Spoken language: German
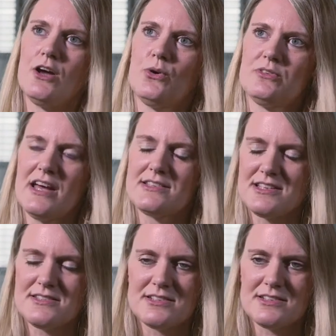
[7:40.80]
Und da ist
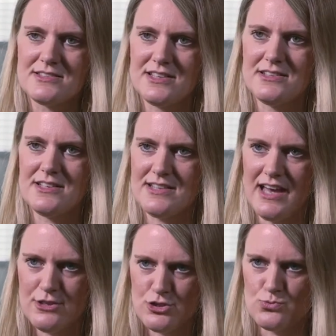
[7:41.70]
ganz interessant, dass
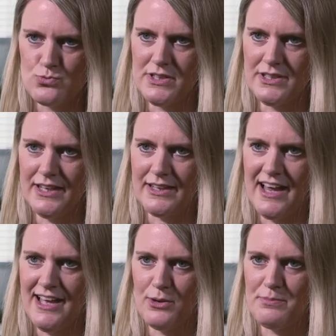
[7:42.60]
alle Schulen,
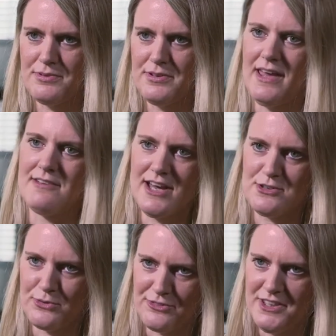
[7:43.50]
egal ob
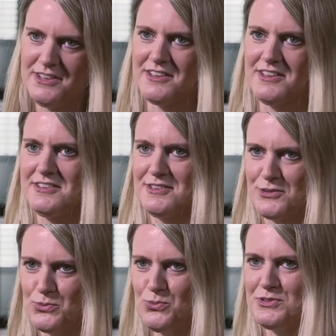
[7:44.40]
erwartungswidrig,
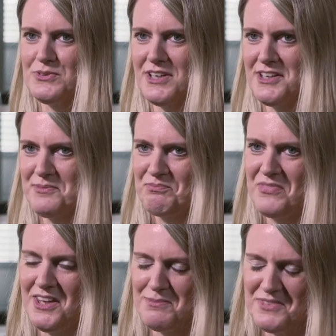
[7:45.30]
gut oder
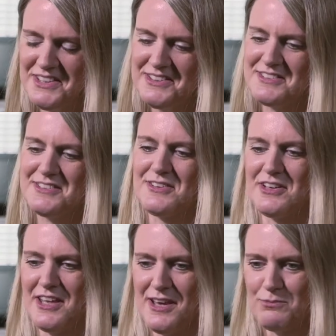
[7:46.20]
eben nicht,
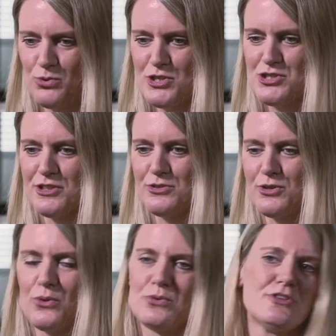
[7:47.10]
sondern eher im Durchschnitt
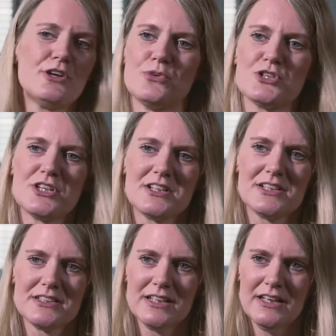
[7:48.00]
oder auch
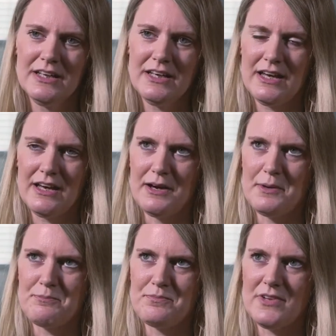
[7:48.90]
unterdurchschnittlich,
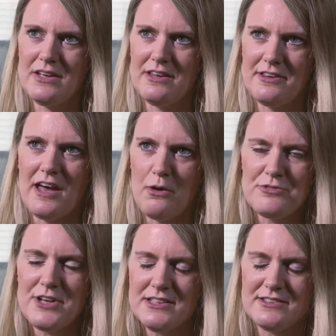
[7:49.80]
ähm, ist
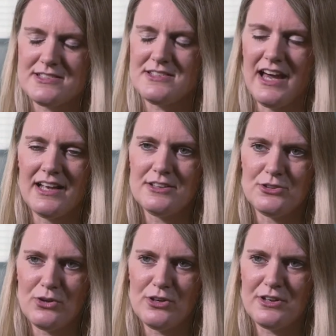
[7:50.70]
auffällig, dass sie alle
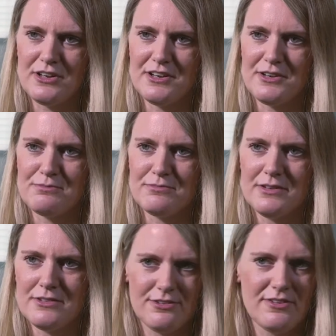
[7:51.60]
doch ähm,
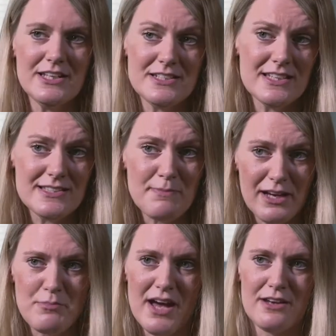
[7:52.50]

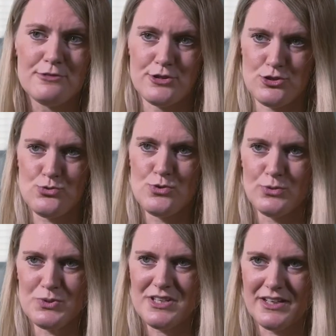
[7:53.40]
Qualitätsmerkmale von Schule und
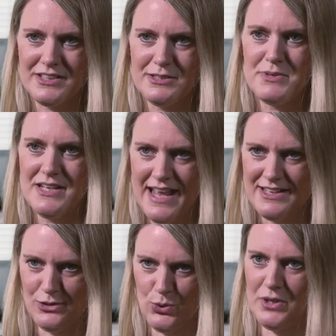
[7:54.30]
Unterricht
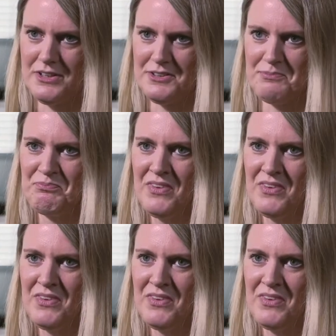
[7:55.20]
benennen können.